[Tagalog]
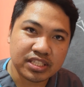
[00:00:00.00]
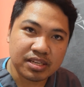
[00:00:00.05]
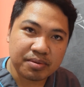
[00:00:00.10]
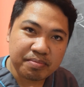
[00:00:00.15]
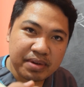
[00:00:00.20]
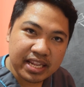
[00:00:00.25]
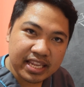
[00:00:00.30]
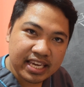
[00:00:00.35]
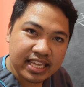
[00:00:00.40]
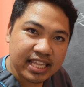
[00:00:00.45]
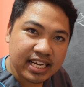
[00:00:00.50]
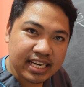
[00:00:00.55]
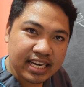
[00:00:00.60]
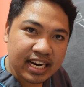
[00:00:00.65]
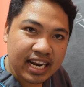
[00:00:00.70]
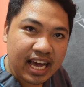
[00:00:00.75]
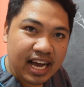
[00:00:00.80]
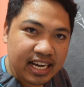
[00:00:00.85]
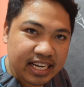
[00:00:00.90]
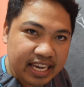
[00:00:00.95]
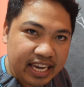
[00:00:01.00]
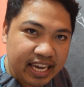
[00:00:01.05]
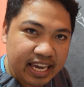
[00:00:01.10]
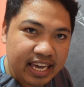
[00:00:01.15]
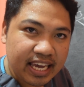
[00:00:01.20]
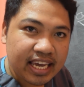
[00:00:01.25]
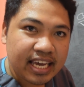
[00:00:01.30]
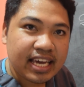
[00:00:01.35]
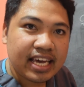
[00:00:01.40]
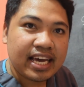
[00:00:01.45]
similya ng
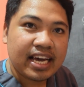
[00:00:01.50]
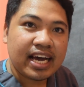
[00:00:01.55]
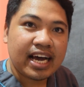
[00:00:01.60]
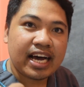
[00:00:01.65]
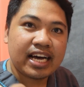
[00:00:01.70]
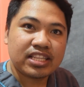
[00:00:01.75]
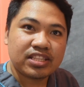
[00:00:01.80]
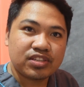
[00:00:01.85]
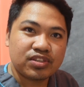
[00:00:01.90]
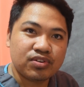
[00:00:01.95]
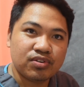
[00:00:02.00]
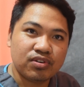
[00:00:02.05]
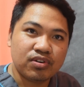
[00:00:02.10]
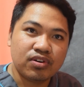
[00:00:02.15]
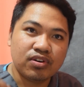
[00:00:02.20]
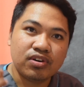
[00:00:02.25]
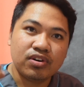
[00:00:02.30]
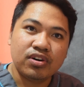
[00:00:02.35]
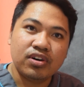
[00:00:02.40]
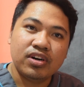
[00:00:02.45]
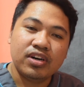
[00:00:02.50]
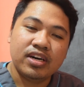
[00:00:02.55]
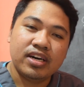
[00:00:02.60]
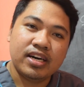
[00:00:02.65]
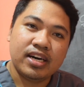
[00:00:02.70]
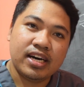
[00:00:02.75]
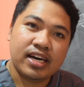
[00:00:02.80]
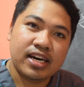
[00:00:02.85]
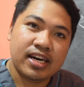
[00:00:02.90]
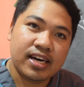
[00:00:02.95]
lalaki at yung
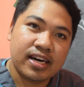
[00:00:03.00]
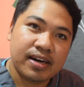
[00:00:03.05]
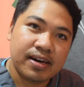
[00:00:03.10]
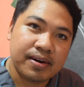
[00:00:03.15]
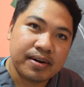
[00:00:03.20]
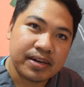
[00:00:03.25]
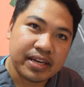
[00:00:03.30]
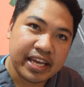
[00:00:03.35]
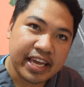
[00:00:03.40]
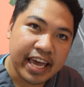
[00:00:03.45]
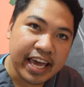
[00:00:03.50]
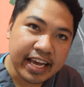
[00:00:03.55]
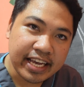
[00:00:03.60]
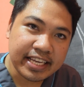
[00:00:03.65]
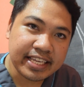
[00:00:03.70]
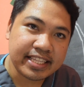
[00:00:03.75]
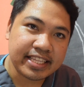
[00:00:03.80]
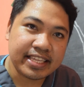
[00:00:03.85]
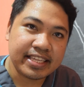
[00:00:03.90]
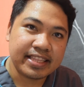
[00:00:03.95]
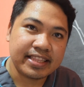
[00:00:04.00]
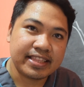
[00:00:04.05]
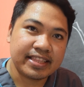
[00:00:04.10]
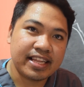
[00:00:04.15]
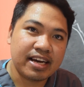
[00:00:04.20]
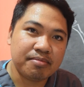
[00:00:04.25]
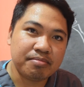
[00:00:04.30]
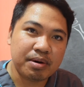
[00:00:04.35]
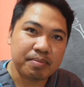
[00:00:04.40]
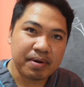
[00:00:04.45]
uh, egg
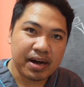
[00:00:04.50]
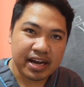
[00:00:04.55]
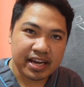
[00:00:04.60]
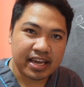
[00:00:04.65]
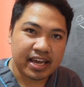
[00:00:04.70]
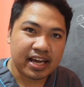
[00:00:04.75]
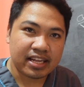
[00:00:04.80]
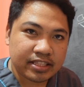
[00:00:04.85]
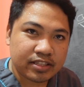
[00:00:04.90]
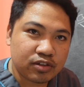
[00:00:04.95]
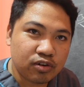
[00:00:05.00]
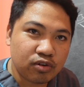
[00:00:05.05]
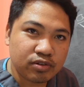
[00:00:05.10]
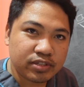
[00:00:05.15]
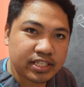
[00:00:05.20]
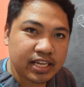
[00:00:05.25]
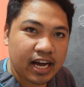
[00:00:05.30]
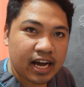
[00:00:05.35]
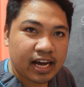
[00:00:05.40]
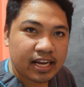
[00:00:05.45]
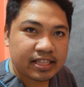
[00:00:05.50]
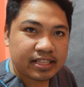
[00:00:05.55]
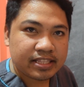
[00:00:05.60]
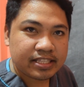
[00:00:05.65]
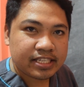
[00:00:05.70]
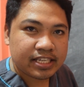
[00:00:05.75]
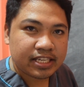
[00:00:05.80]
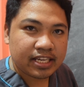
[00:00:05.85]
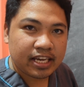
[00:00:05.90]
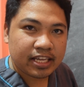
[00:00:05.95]
ng babae at kung saan
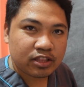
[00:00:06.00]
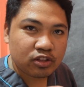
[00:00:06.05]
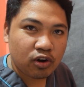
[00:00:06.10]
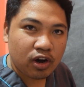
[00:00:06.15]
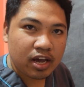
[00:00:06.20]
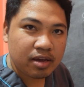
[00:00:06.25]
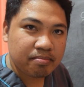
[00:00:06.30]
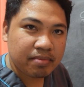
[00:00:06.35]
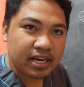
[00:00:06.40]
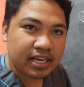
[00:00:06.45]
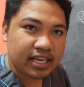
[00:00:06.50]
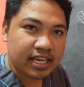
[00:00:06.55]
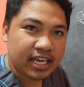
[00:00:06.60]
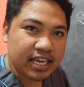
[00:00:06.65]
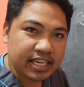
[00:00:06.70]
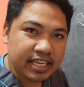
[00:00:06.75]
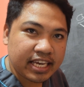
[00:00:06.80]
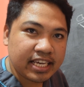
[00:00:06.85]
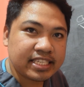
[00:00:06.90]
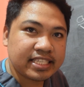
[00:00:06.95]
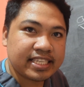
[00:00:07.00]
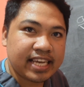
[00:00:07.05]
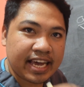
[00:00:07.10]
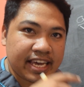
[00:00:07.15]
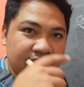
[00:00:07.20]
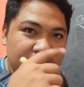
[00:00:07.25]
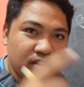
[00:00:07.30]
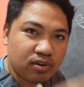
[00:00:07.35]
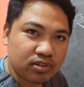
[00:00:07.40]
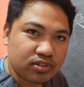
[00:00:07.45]
ito ay magiging
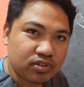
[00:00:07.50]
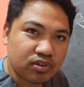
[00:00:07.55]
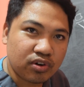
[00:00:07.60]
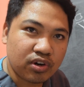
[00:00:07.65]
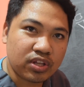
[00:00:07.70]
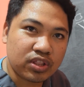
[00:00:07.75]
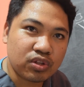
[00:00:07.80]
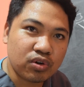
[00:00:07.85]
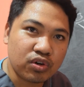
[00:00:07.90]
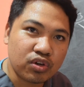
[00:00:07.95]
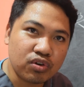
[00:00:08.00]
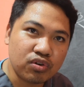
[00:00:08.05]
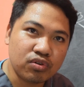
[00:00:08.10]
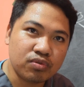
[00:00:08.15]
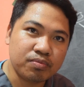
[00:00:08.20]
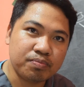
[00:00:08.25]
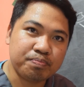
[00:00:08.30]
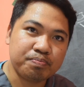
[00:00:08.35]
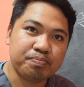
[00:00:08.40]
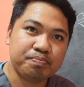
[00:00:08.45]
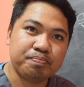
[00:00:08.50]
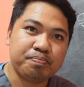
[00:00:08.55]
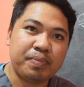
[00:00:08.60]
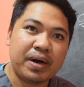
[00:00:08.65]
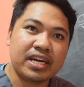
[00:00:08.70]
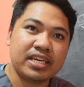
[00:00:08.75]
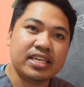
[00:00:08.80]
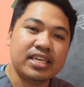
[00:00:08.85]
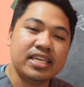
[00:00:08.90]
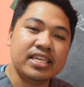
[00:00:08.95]
zygote o ito yung
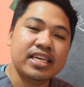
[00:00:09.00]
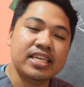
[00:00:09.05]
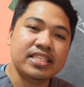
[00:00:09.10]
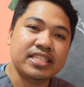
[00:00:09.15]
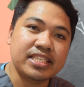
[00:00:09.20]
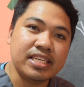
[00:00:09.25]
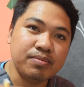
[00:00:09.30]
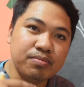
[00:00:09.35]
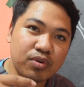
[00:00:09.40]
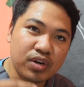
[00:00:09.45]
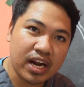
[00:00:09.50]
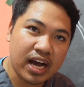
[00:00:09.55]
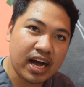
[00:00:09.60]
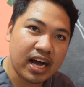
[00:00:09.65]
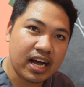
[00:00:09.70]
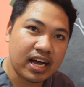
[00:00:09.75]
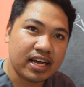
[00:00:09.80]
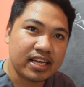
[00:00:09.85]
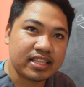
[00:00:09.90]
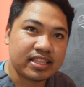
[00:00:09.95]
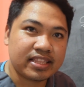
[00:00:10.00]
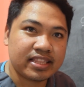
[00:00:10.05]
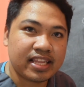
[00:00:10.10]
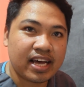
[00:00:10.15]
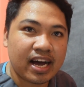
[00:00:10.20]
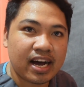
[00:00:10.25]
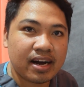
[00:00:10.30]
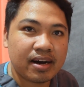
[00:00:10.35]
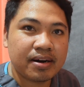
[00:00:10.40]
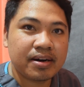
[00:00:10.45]
pagiging simula
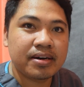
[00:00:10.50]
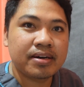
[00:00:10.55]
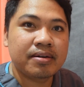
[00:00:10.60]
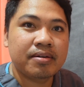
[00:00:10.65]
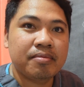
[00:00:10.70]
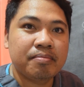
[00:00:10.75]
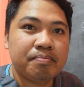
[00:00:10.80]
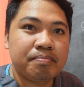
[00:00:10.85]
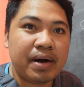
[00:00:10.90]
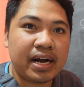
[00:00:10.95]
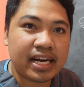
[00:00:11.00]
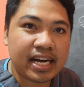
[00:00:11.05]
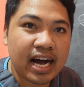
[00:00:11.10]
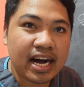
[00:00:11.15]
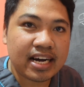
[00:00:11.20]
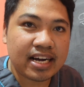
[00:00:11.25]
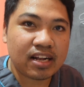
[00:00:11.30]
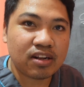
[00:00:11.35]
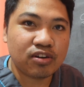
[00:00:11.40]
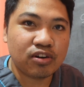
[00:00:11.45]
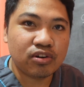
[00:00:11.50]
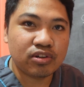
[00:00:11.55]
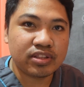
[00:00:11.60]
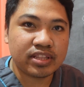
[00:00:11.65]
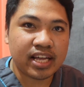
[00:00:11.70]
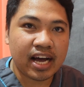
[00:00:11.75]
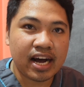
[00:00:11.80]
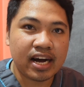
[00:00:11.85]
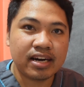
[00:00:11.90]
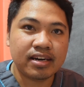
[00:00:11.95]
ng pagkakaroon
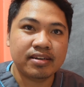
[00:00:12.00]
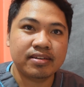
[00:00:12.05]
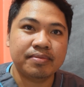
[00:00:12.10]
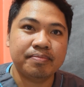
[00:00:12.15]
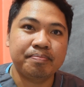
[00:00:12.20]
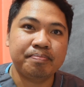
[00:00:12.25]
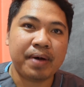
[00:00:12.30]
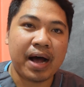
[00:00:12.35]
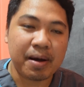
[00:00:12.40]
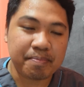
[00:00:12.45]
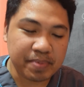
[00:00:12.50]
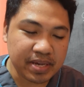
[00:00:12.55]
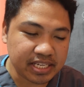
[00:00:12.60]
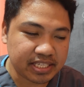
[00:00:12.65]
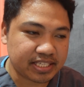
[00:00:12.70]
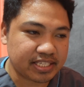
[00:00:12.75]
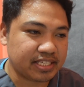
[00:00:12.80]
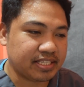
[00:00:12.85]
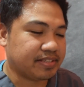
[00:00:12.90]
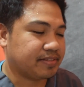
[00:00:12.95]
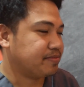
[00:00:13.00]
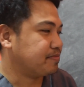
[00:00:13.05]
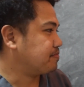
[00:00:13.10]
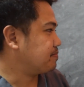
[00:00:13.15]
ng papis.